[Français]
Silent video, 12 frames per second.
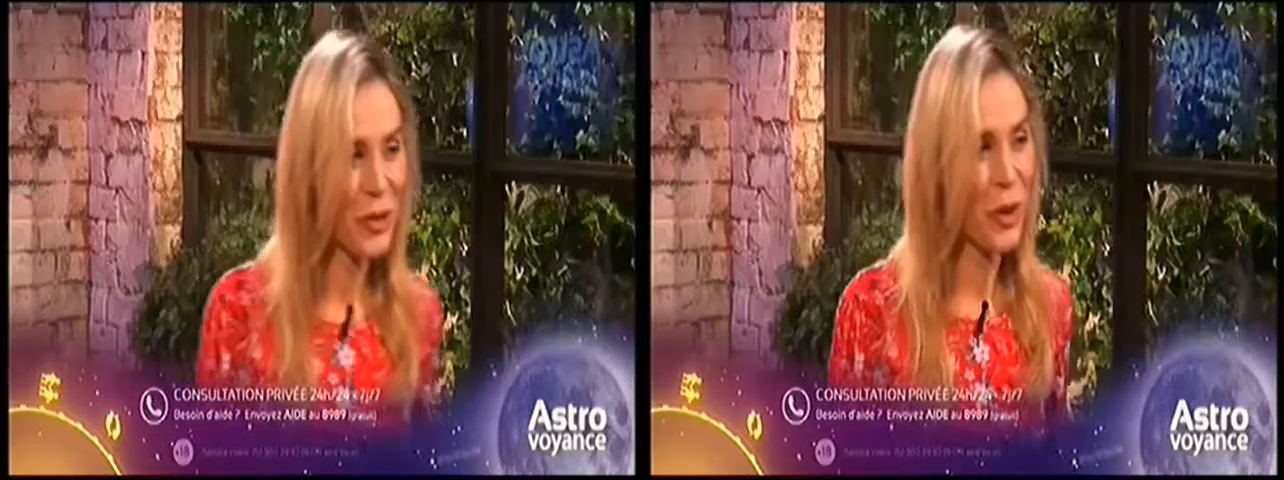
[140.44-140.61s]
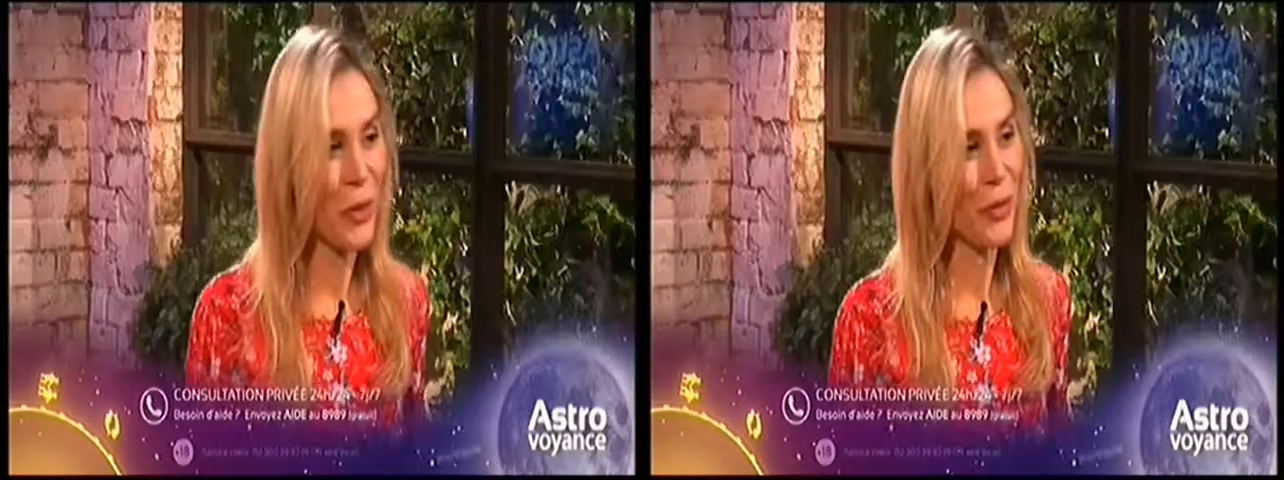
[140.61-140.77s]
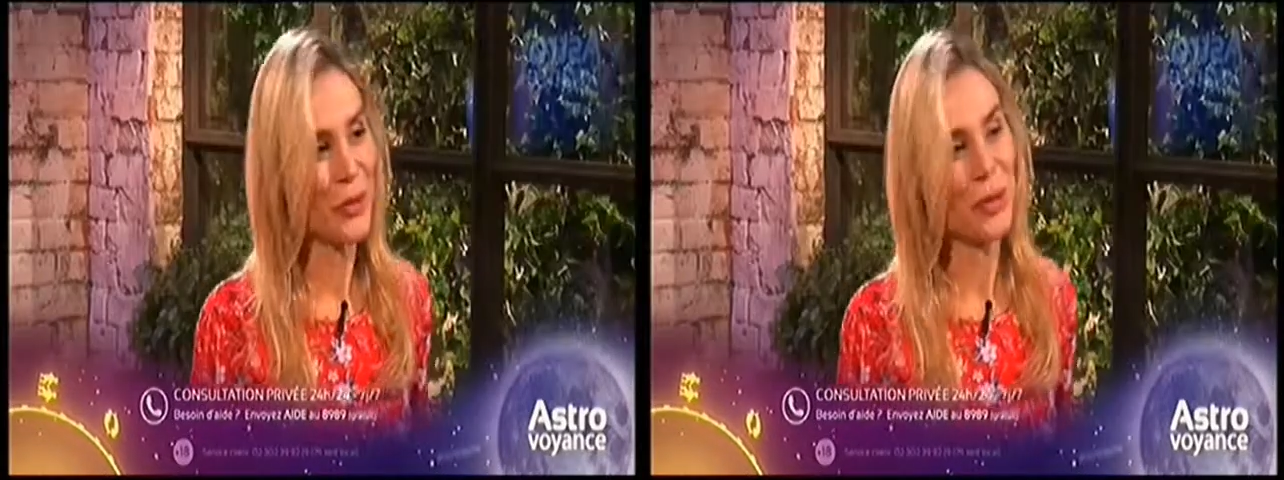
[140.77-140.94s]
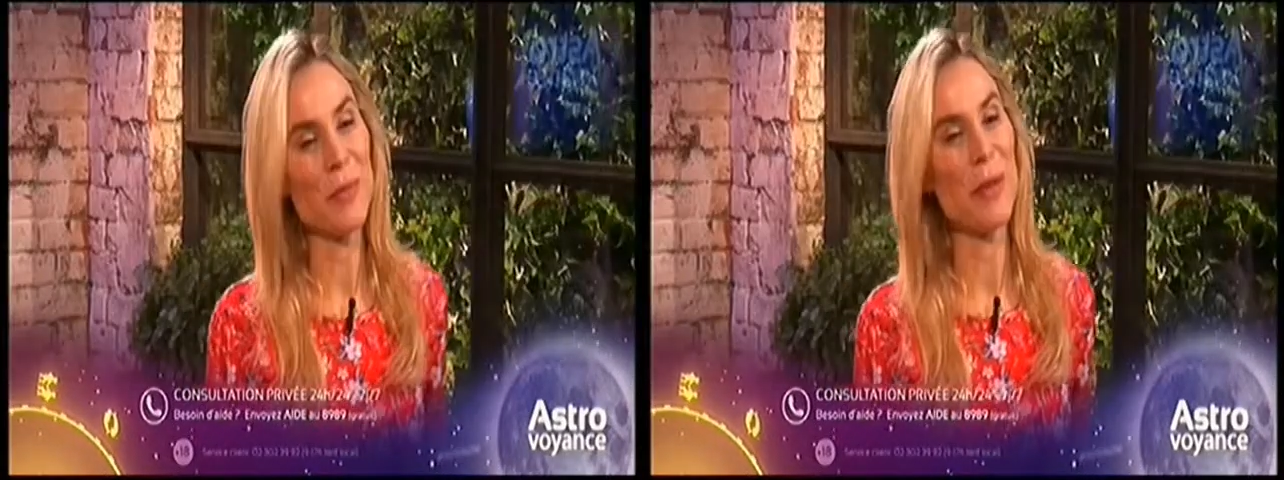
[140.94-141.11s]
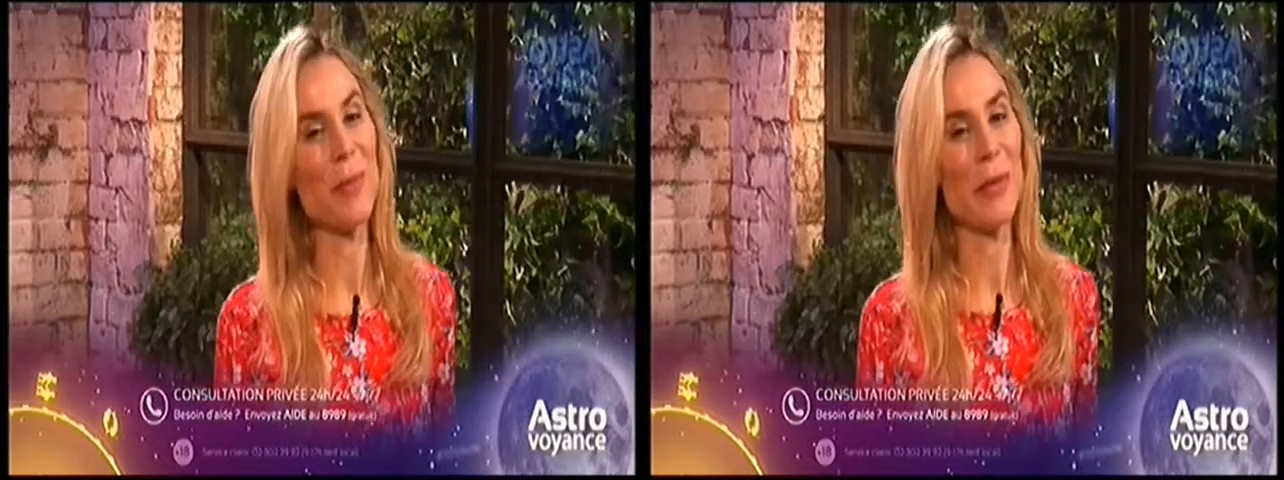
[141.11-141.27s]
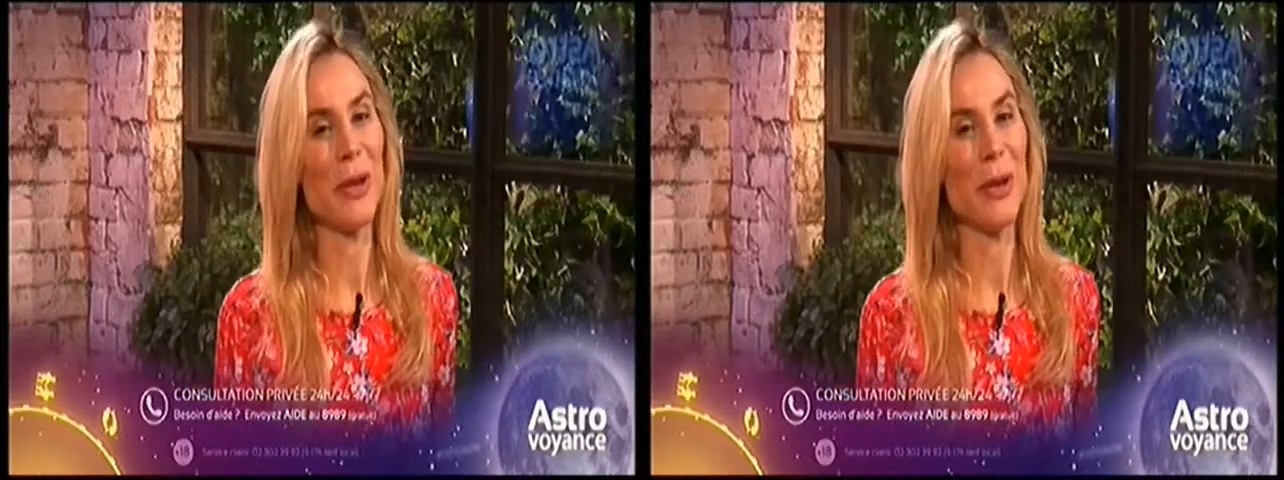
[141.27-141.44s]
tenez compte,
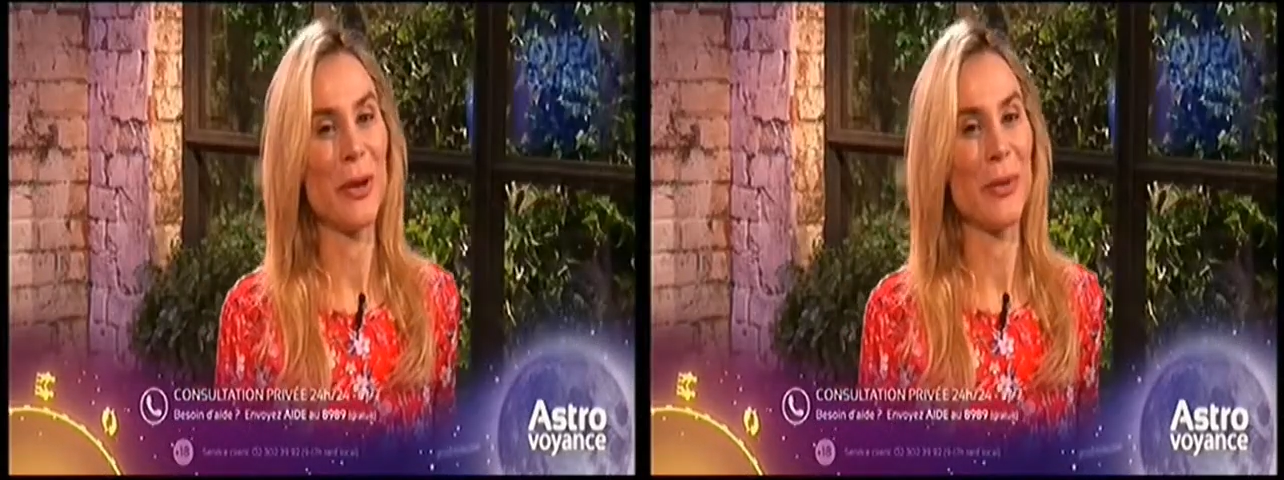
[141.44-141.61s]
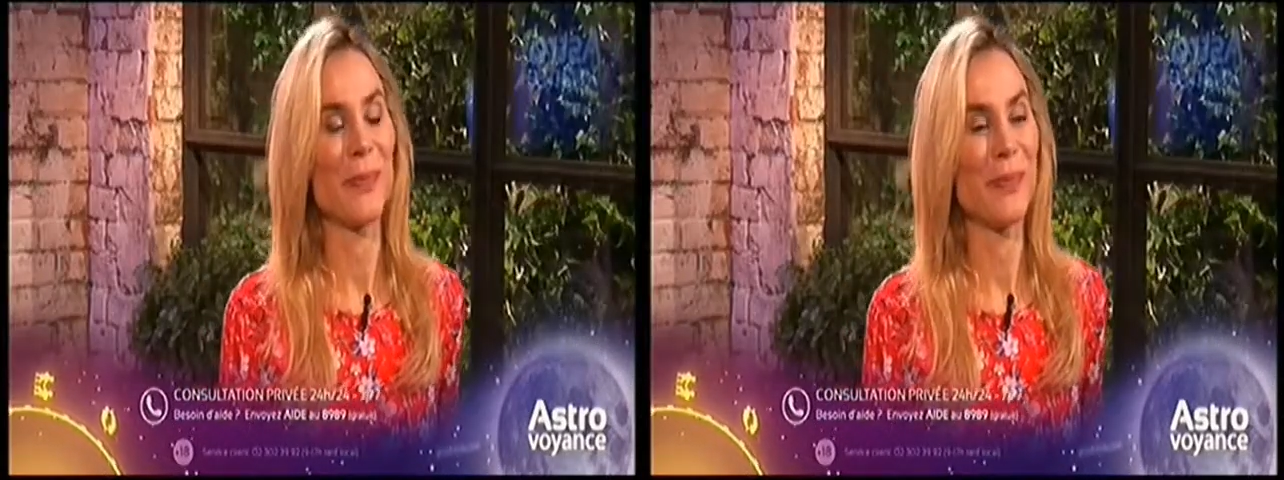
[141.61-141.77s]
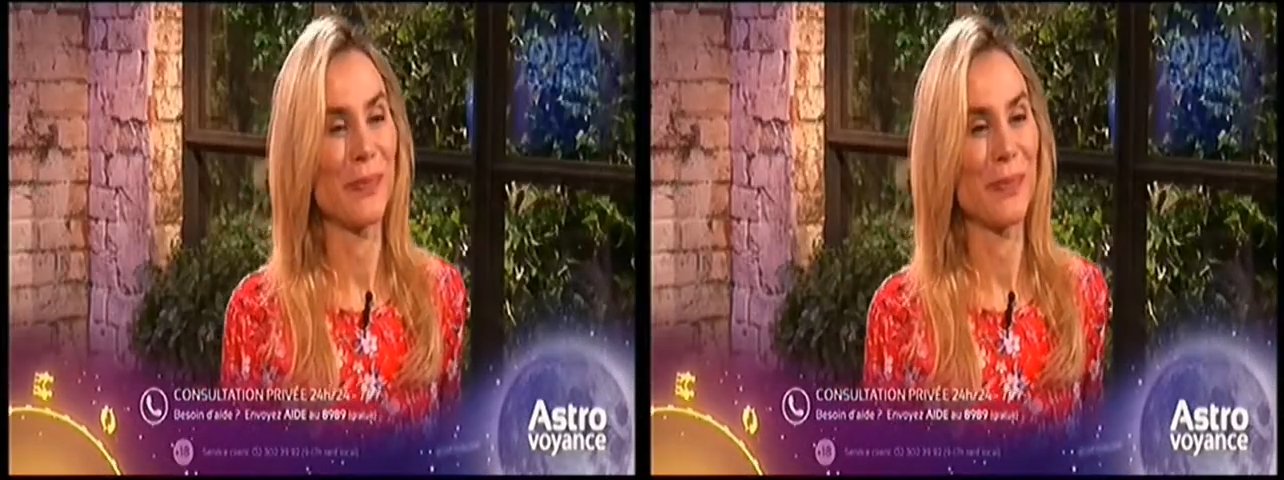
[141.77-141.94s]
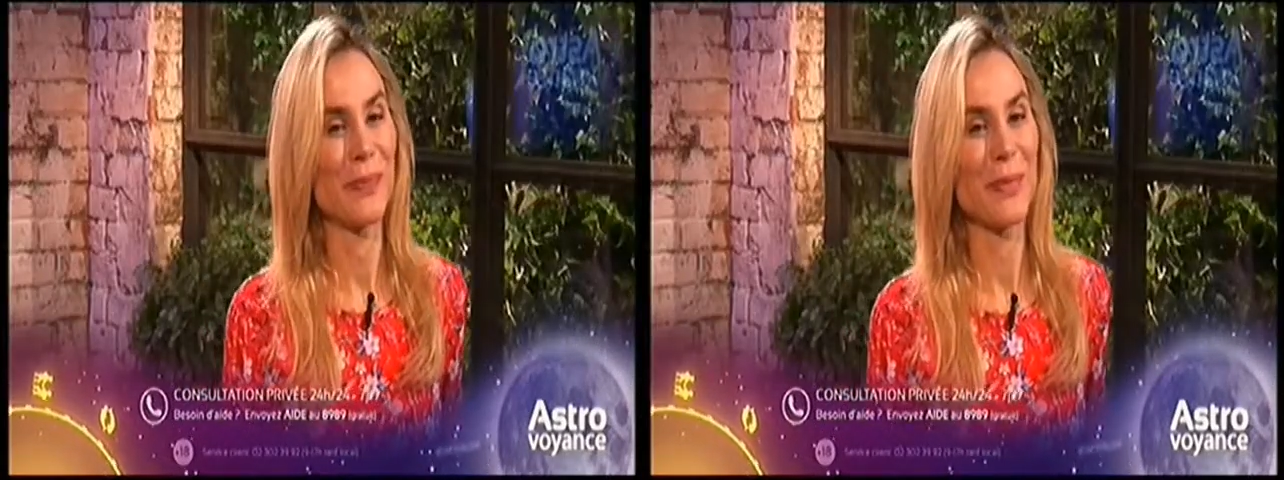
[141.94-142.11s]
c'est plein bonheur.